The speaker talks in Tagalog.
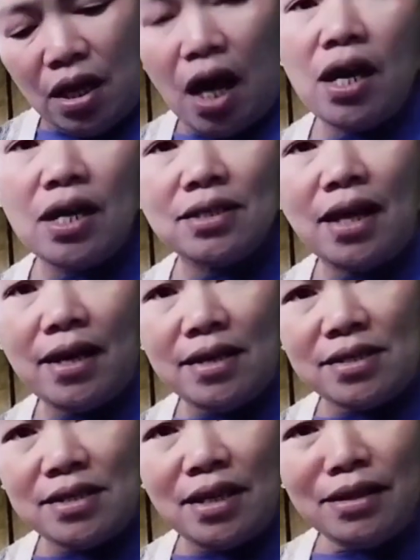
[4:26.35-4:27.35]
alas 6,
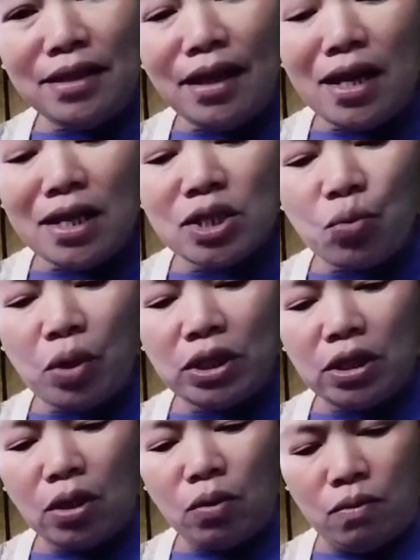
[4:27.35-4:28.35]
hindi alas
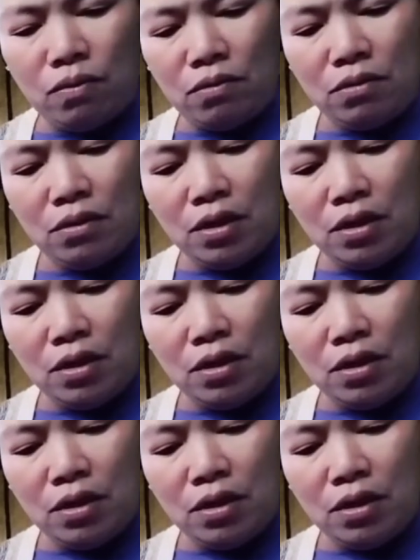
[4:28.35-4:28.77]
4.